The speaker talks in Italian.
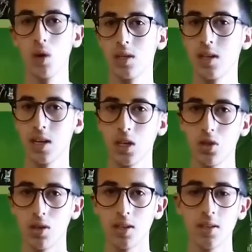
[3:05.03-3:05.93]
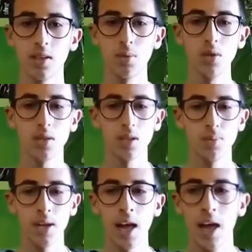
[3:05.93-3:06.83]
questa creazione è stata
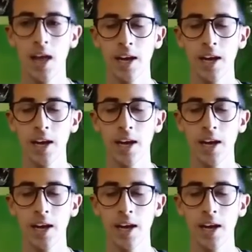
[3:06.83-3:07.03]
possibile